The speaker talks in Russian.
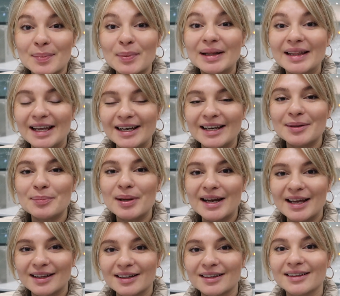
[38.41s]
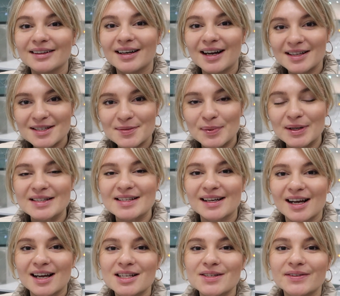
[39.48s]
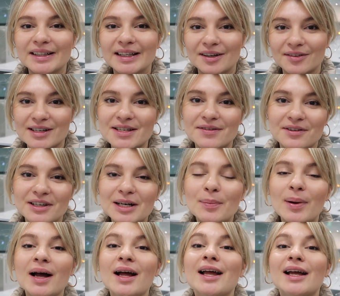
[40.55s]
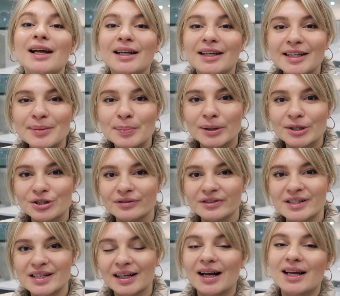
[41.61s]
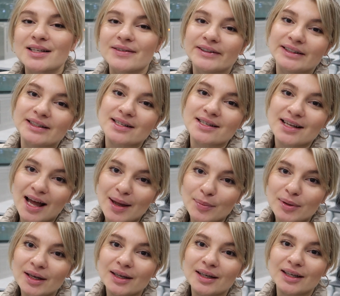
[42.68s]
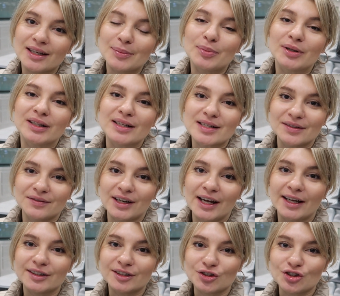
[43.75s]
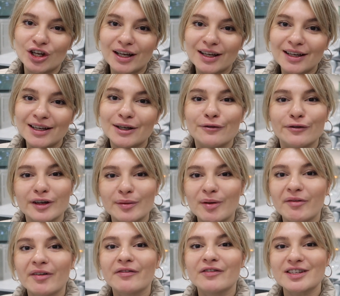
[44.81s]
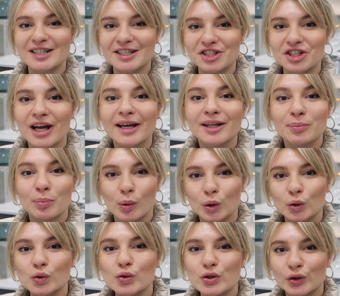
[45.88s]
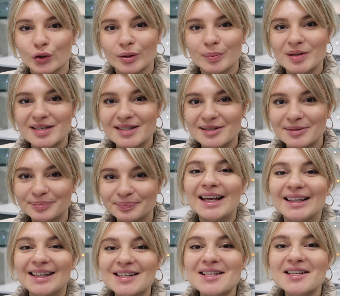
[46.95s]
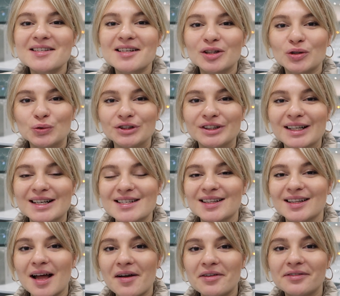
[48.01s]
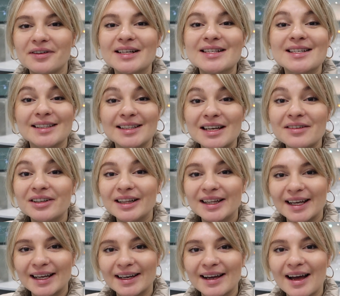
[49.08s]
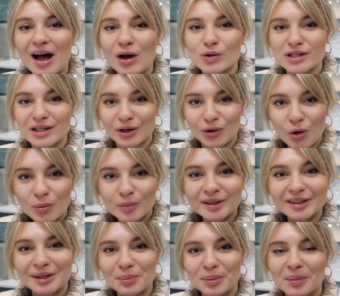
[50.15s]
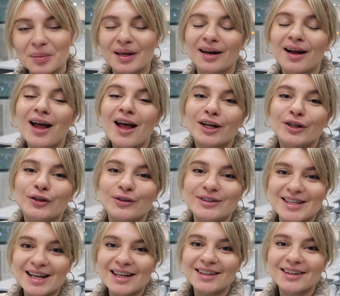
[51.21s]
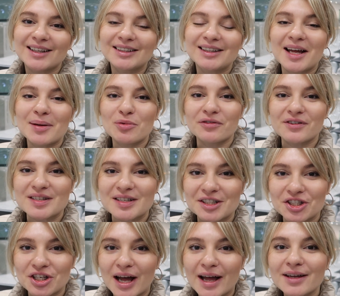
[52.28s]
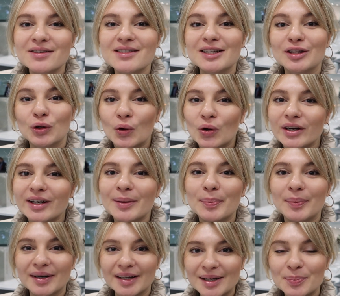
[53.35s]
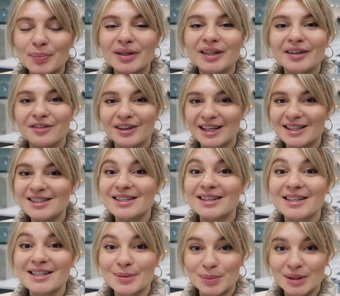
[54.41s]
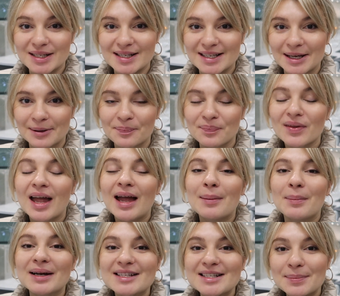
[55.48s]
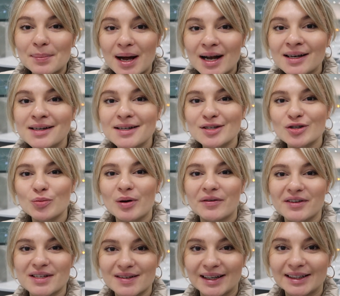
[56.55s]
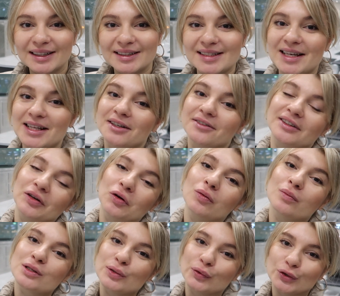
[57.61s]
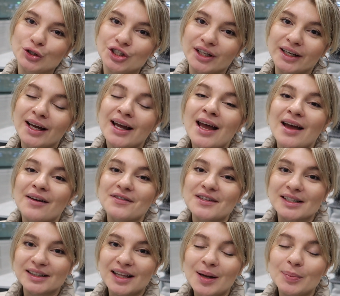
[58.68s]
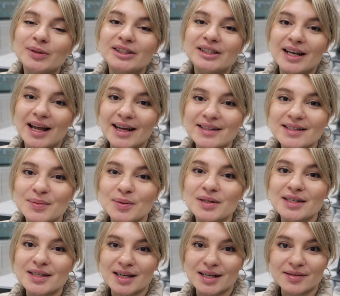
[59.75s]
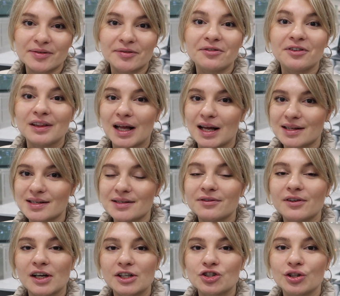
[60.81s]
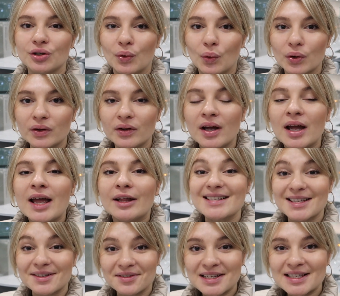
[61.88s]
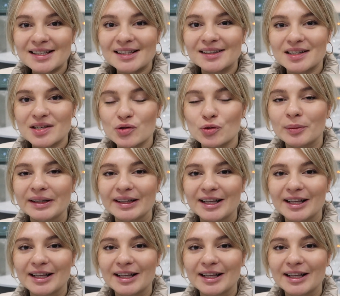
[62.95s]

Сам отель и билеты на транспорт заказывает для вас фирма, либо же вы заказываете сами и предоставляете чеки, и фирма вам возвращает полную стоимость. Если сотрудник останавливается не в отеле, а у знакомых, например, то деньги тогда ему возвращаются только при предъявлении расписки. Максимальная сумма возврата денег в таком случае всегда определяется Министерством финансов каждый год. Зависит эта сумма